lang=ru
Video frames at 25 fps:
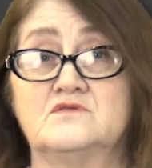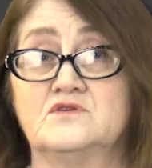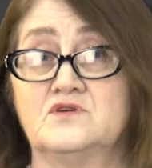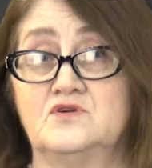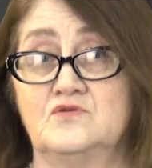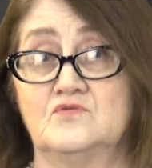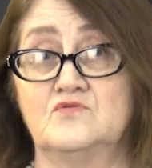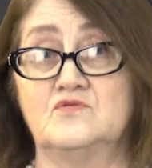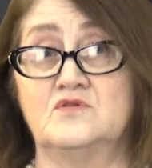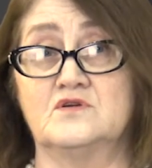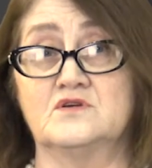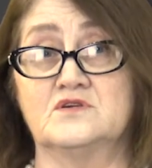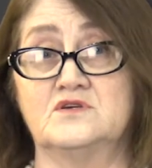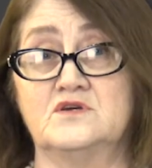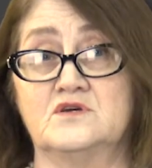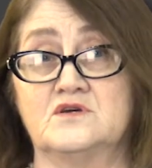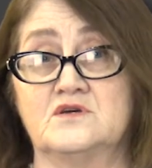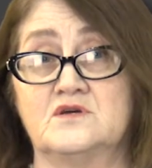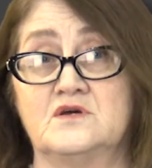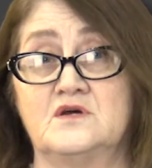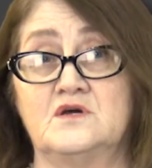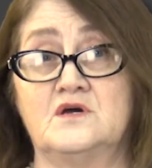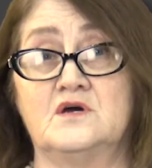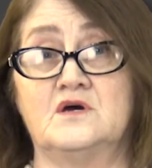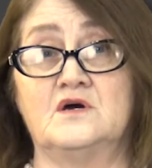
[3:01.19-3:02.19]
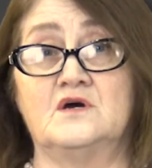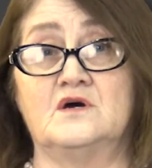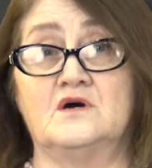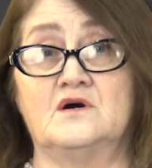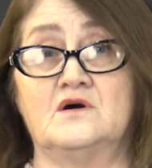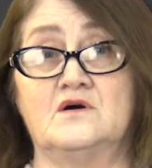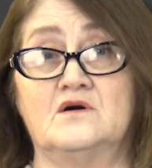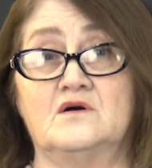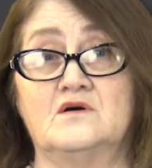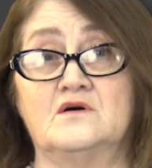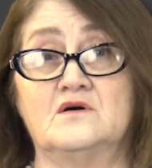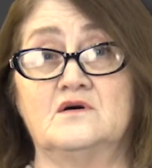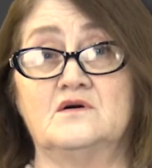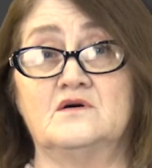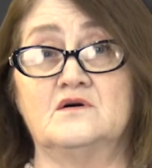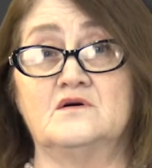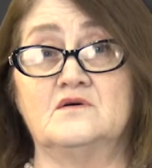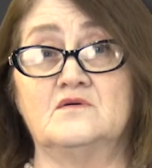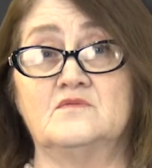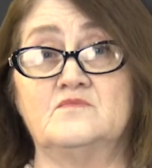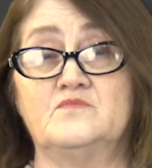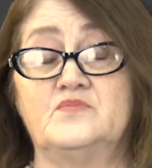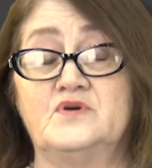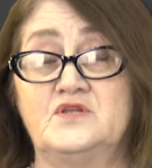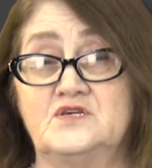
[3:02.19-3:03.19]
геологи
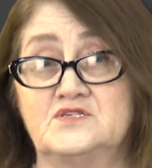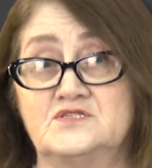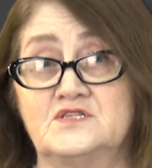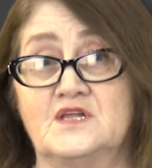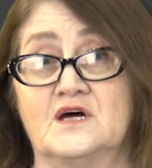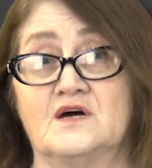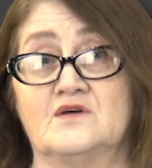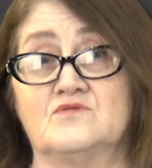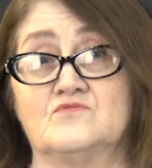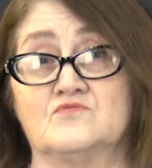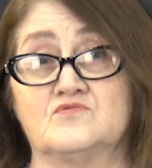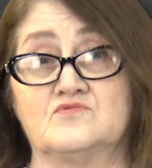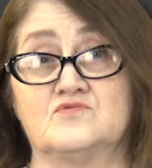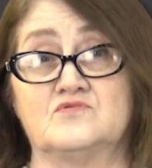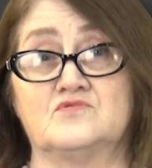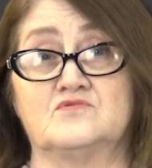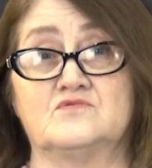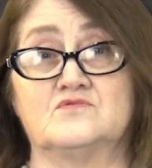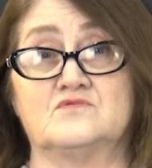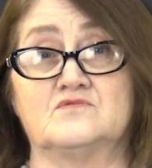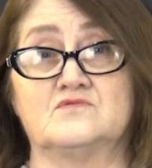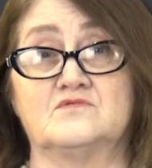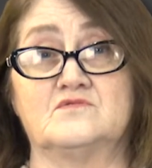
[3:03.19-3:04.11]
перестанут